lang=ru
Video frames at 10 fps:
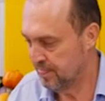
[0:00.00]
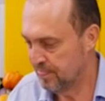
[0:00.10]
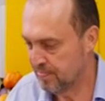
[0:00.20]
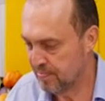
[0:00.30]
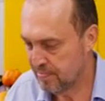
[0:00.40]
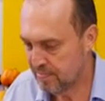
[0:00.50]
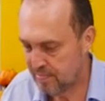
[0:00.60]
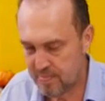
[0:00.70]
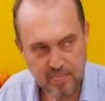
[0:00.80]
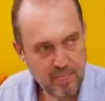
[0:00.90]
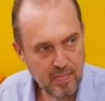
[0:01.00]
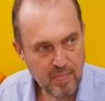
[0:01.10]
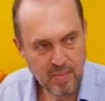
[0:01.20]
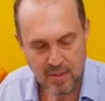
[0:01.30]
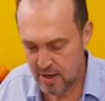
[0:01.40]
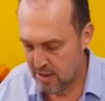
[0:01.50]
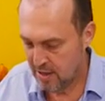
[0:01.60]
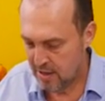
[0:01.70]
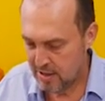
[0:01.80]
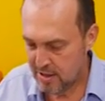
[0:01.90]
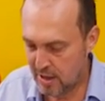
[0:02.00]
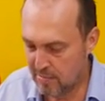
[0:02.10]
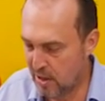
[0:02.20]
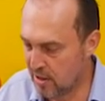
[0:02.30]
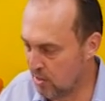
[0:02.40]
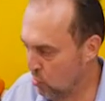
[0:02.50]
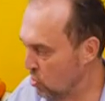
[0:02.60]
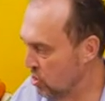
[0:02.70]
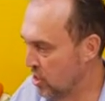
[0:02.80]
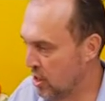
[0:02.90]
спелый. Какой вы порекомендуете? Томаты очень